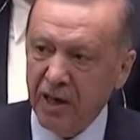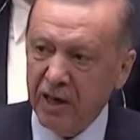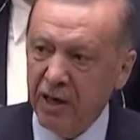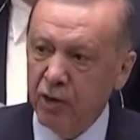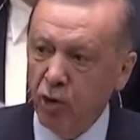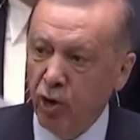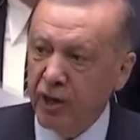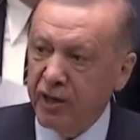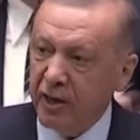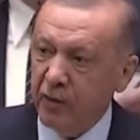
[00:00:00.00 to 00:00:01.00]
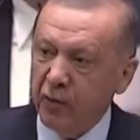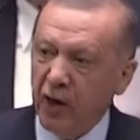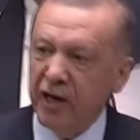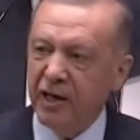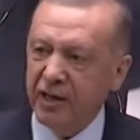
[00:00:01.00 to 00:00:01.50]
PKK'nın oradaki
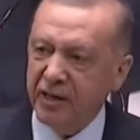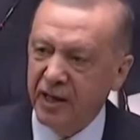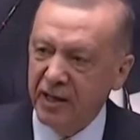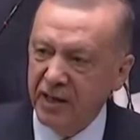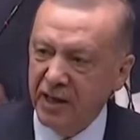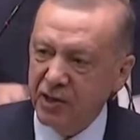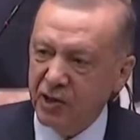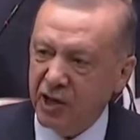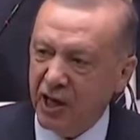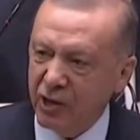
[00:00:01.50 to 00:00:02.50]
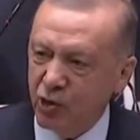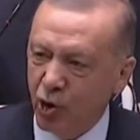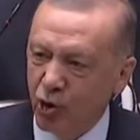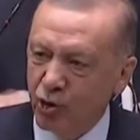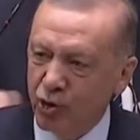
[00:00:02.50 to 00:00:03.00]
faaliyetlerinden
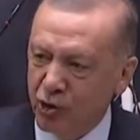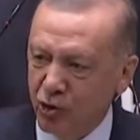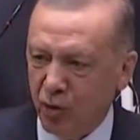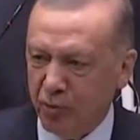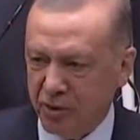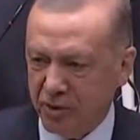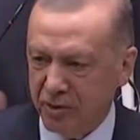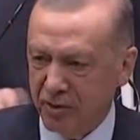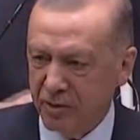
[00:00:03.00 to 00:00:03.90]
şikayetçi olduğunu hiç görmedim